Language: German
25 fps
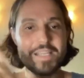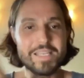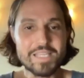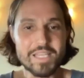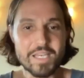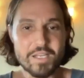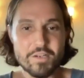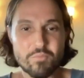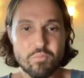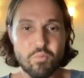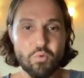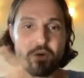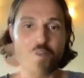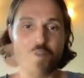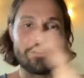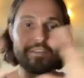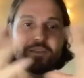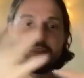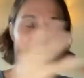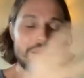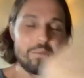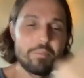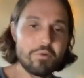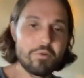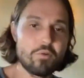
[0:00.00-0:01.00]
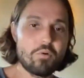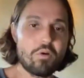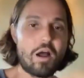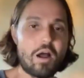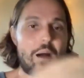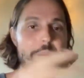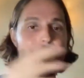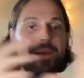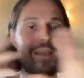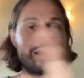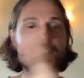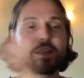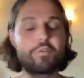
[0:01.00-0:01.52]
irgendwo ist es immer noch
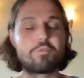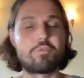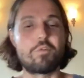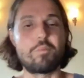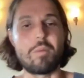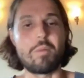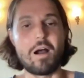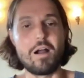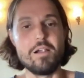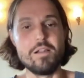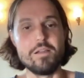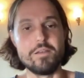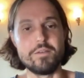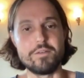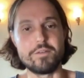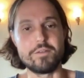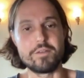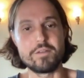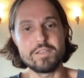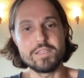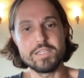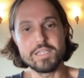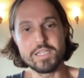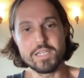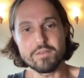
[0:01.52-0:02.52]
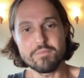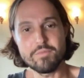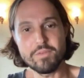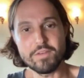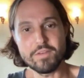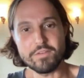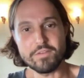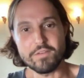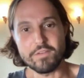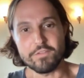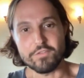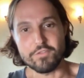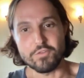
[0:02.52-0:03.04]
abhängig vom Alten. Irgendwie
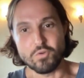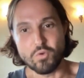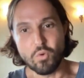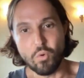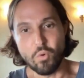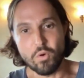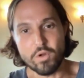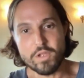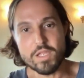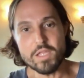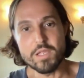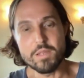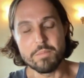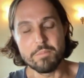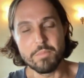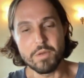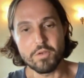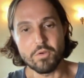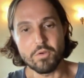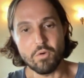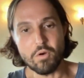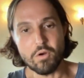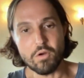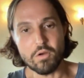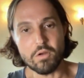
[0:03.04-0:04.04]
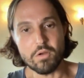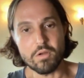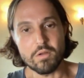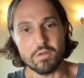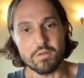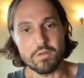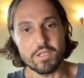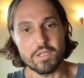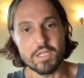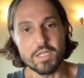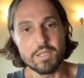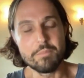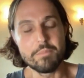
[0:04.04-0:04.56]
ist das Neue immer noch
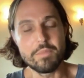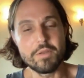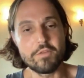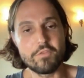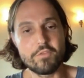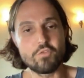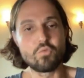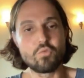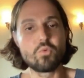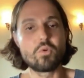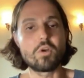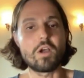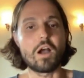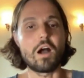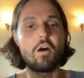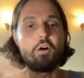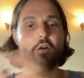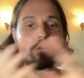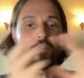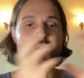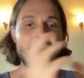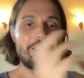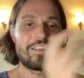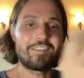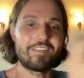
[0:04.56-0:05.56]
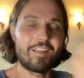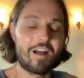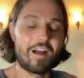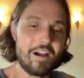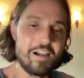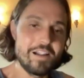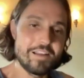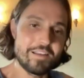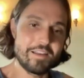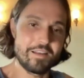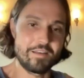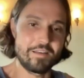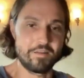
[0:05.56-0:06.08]
in Bezug auf das
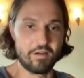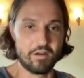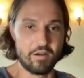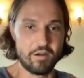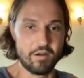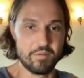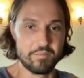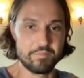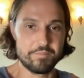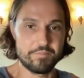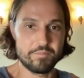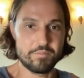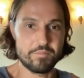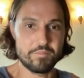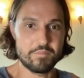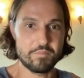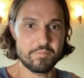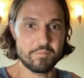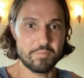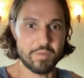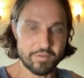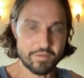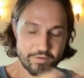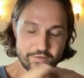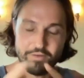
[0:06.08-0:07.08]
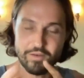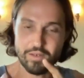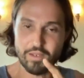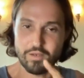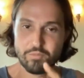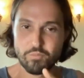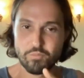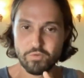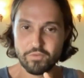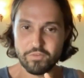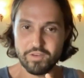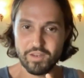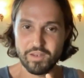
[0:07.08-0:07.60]
Alte da? Macht das
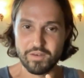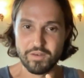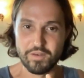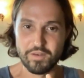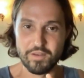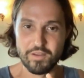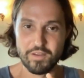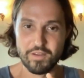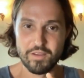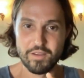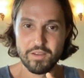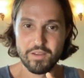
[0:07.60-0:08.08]
irgendwo Sinn?